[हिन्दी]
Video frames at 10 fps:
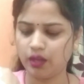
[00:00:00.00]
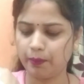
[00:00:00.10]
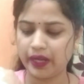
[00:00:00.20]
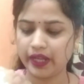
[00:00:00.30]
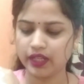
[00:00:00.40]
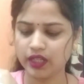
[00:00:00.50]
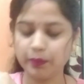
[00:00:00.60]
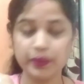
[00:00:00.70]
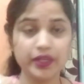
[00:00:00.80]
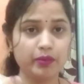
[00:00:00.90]
अप्लाई
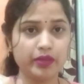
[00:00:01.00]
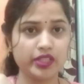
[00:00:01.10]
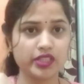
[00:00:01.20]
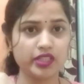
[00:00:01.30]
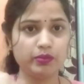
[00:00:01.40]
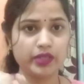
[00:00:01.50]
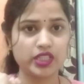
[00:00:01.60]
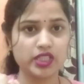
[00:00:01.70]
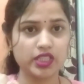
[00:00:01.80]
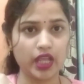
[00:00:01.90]
करने पे ये हमारी स्किन में
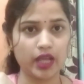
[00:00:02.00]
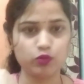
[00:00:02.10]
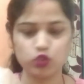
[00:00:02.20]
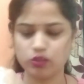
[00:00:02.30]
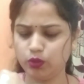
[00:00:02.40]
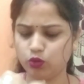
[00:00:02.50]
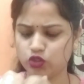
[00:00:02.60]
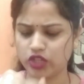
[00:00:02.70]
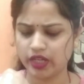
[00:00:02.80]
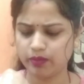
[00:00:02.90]
अच्छे से एब्जॉर्ब भी
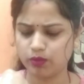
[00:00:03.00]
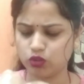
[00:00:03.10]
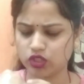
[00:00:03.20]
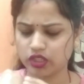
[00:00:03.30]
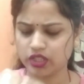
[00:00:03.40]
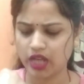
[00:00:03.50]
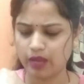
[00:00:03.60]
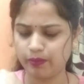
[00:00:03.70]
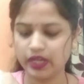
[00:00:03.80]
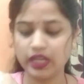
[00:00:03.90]
हो जा रहा है बहुत ज़्यादा
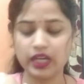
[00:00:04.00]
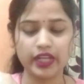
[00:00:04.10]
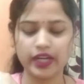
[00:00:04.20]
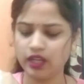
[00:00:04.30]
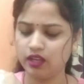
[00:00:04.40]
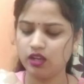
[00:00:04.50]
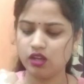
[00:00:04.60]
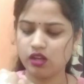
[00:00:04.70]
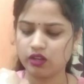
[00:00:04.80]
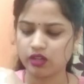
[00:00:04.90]
टाइम भी नहीं ले रहा है
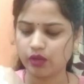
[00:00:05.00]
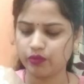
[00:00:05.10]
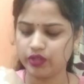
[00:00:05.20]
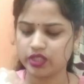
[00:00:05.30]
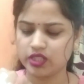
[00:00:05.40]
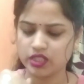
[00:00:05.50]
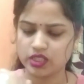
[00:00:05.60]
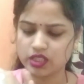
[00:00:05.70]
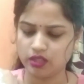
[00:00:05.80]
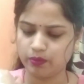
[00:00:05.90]
और काफ़ी अच्छे
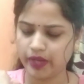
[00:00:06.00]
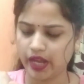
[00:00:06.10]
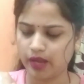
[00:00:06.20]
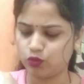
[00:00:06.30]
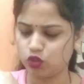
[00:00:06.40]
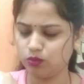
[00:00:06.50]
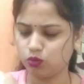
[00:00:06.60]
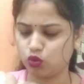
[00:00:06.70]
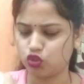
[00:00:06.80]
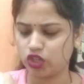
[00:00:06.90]
से स्किन पे एब्जॉर्ब
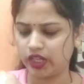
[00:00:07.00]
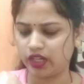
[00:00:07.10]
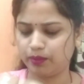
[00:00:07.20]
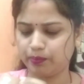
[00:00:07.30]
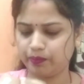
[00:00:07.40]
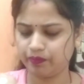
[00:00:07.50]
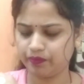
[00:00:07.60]
हो जा रहा है